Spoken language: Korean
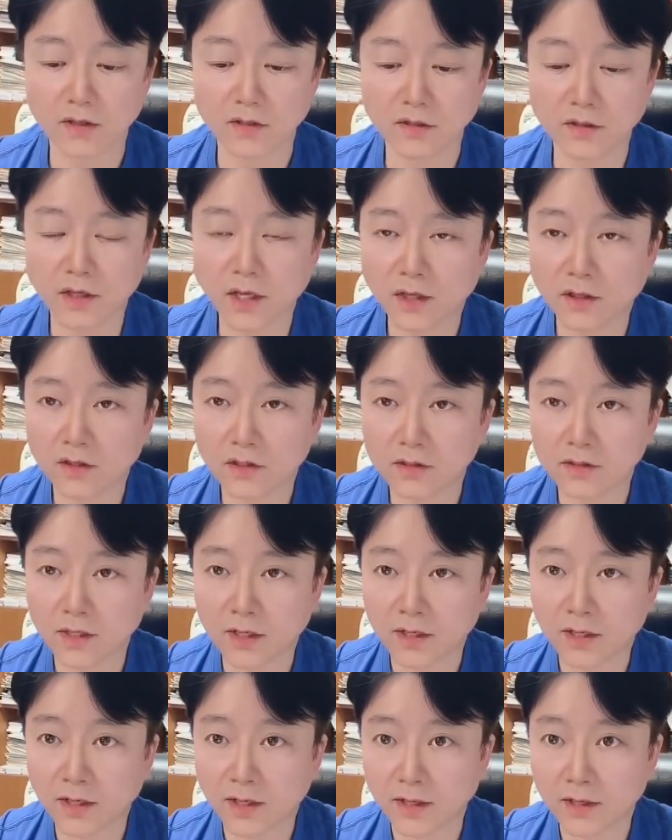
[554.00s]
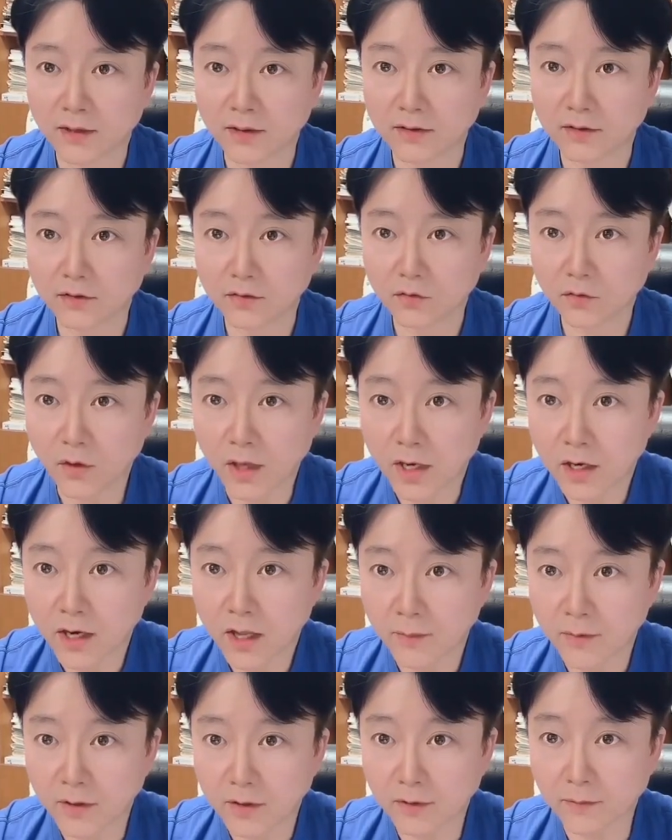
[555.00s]
ENTJ가
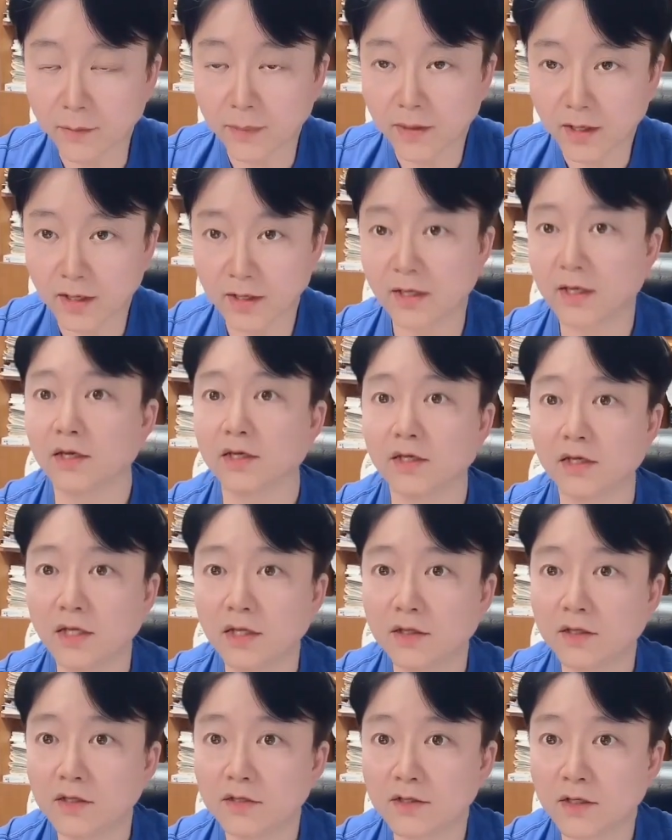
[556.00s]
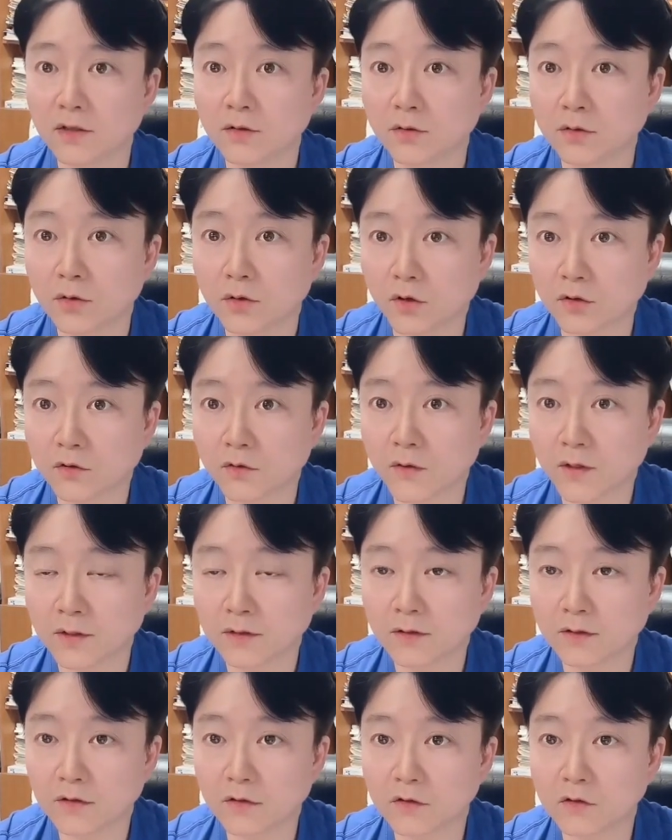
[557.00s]
되려면은 아 ENTJ로
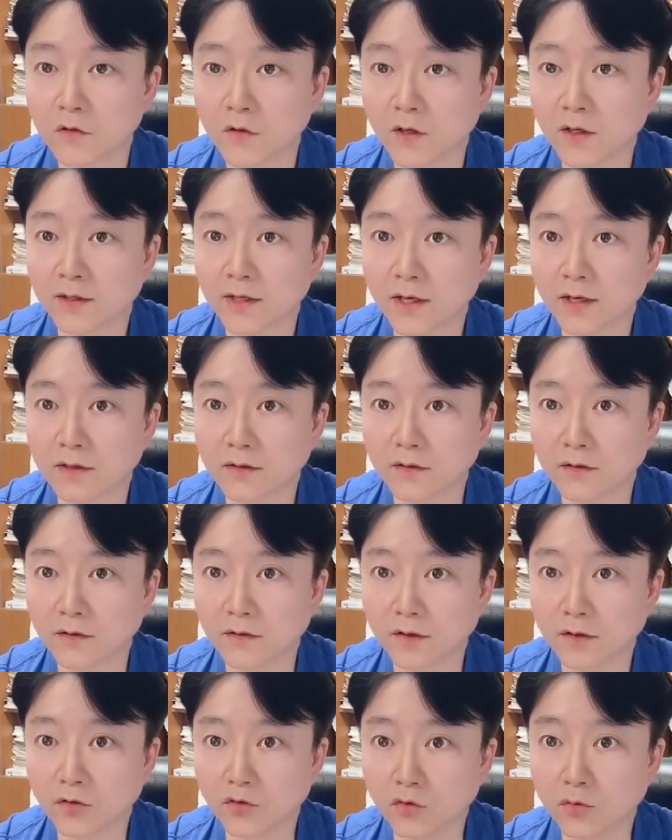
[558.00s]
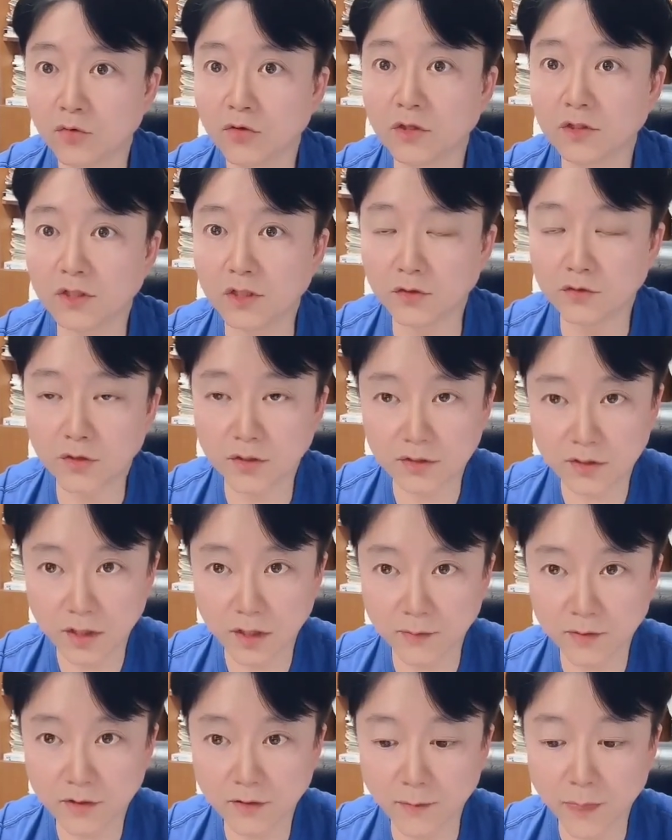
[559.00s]
어떠한 특정하게 그거를 구분을 질 수
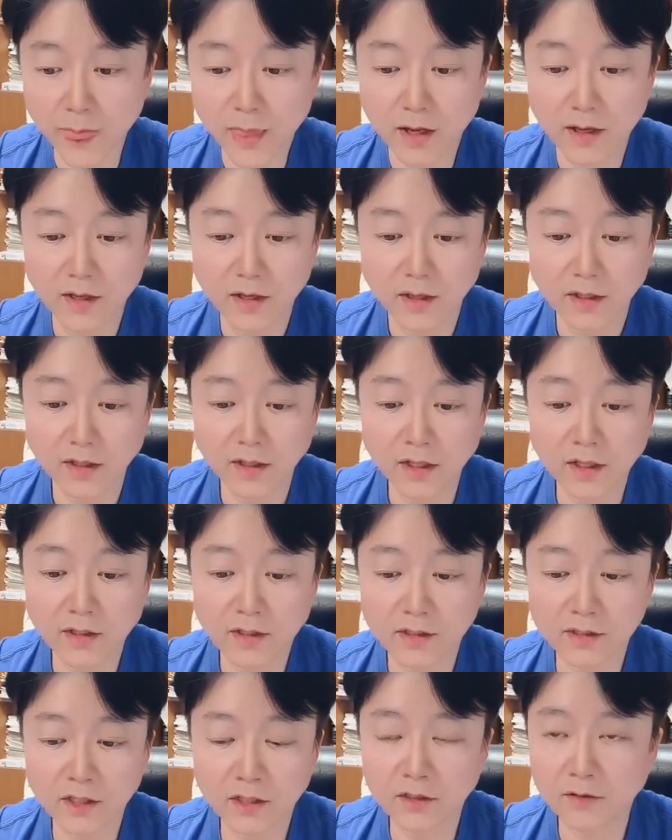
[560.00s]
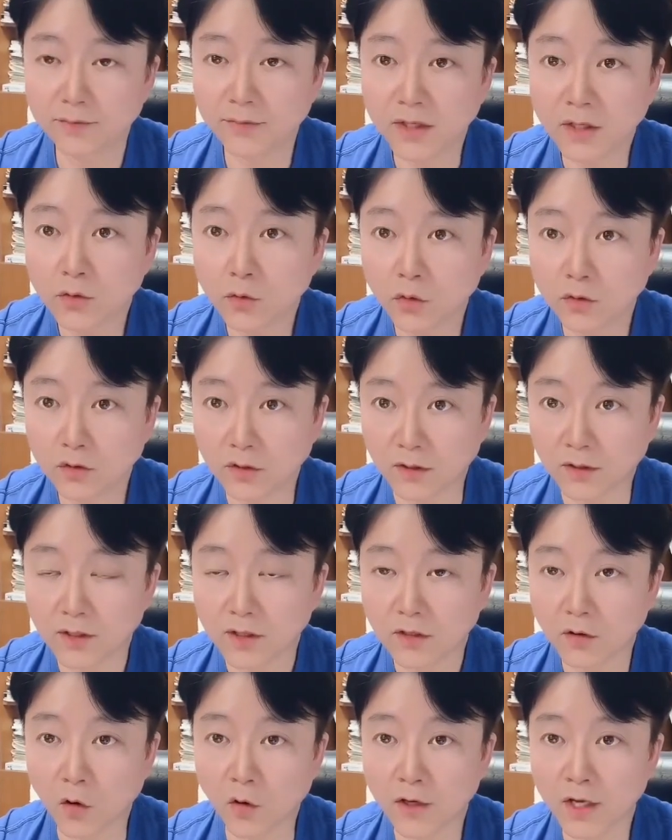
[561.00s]
있으려면은 ENTJ는 빙고들
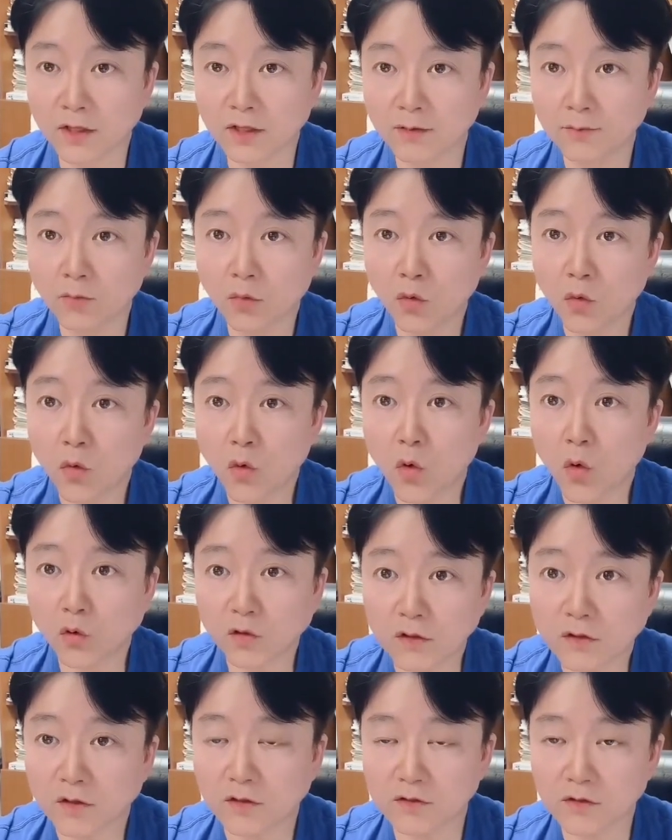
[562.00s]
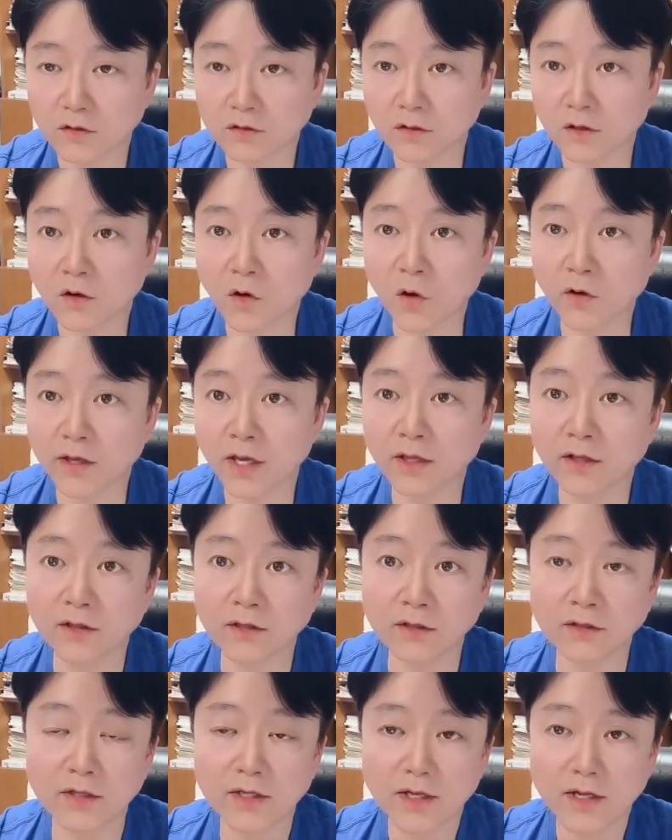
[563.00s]
거기에 있는 모든 특성들 거기에
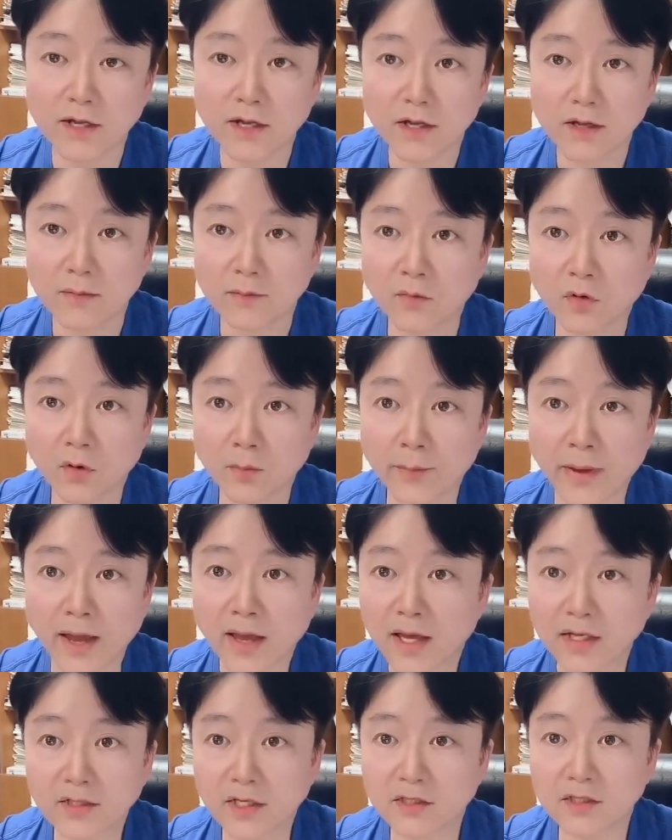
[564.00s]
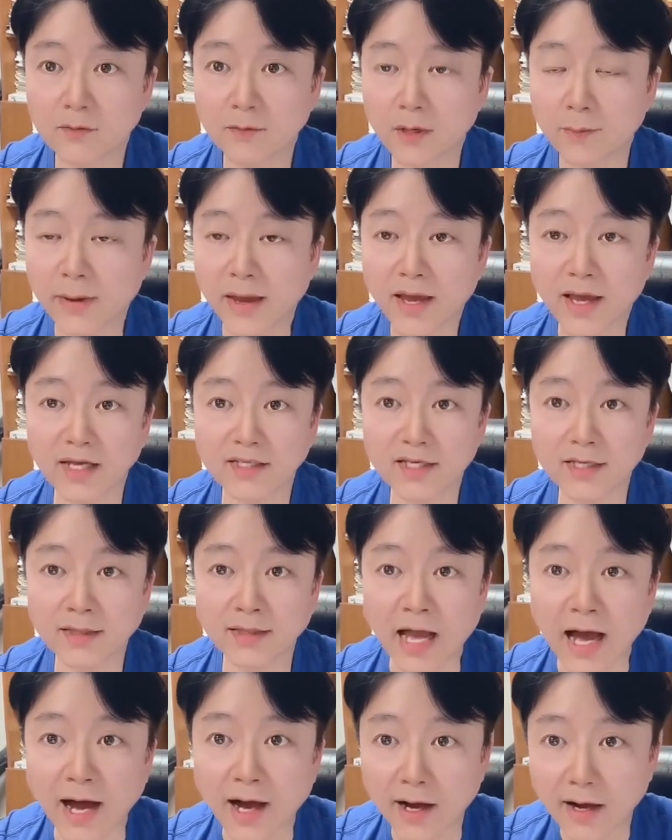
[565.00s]
있는 뭐 100가지가 있으면 100가지
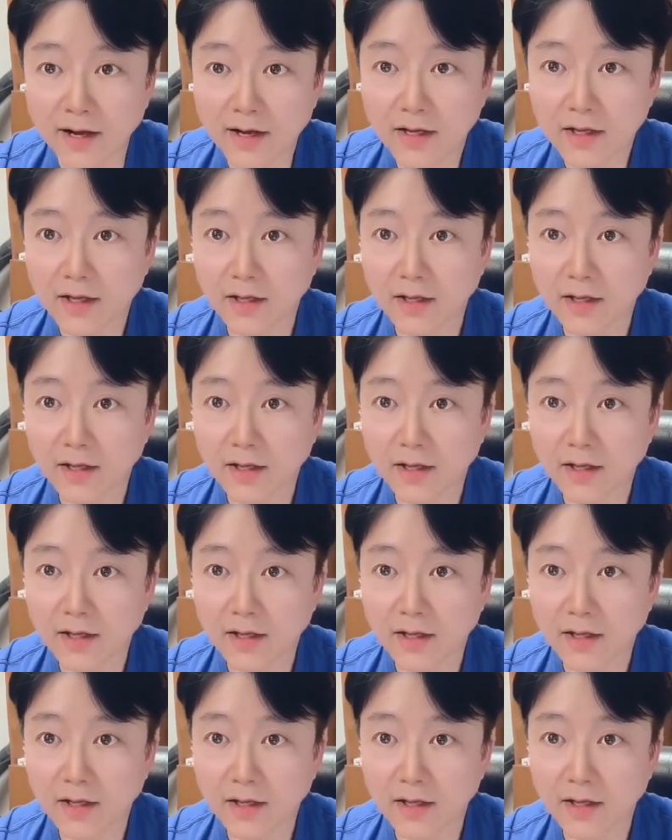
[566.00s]
다